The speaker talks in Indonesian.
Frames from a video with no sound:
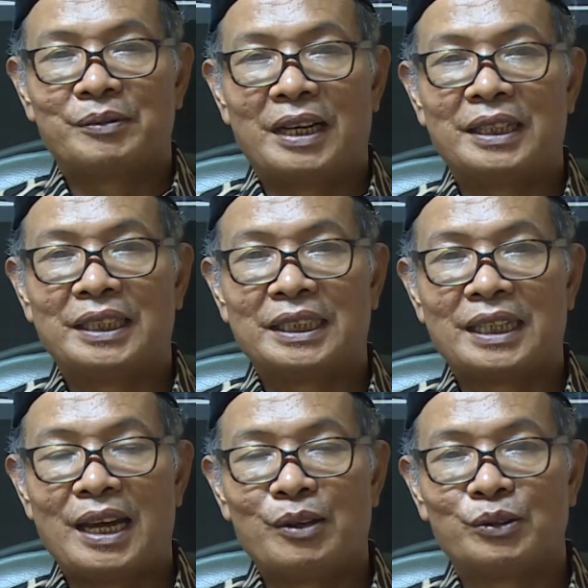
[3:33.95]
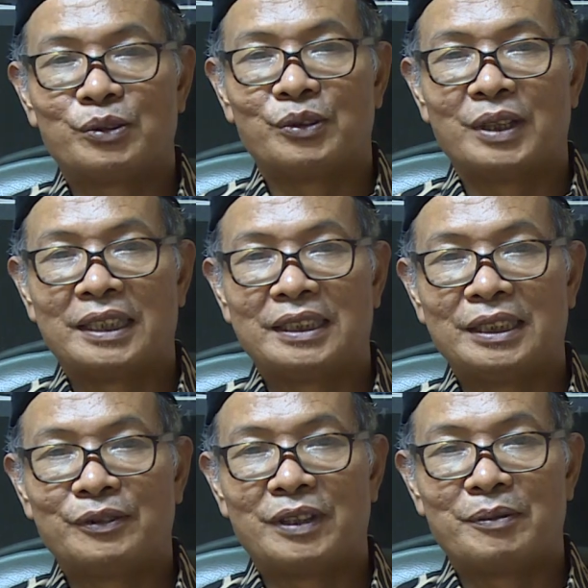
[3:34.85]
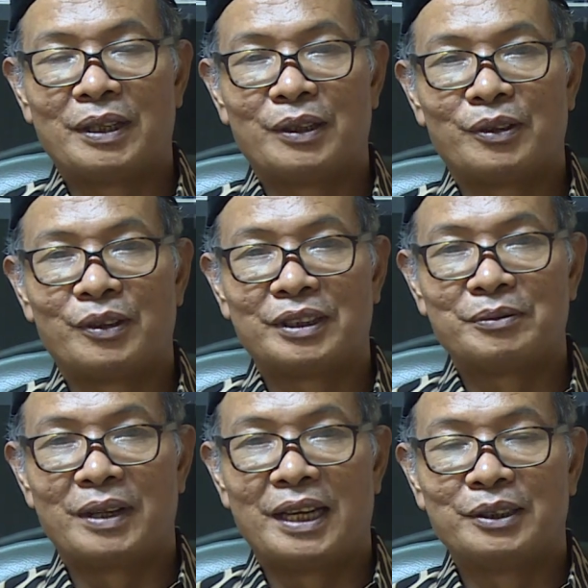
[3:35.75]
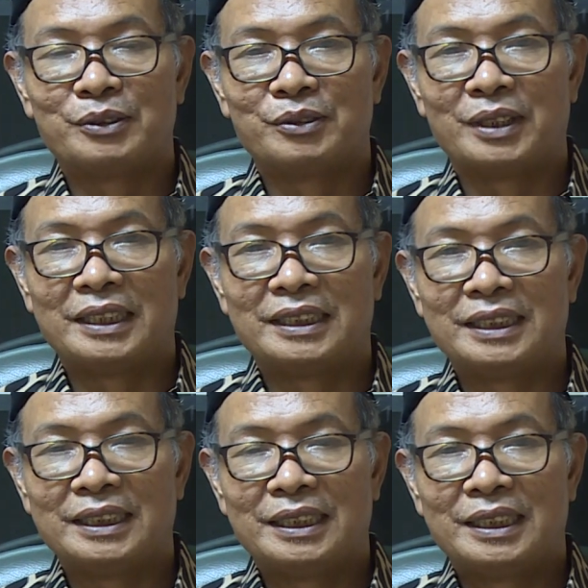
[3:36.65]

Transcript: an nikah sunnati faman rohiba an sunnati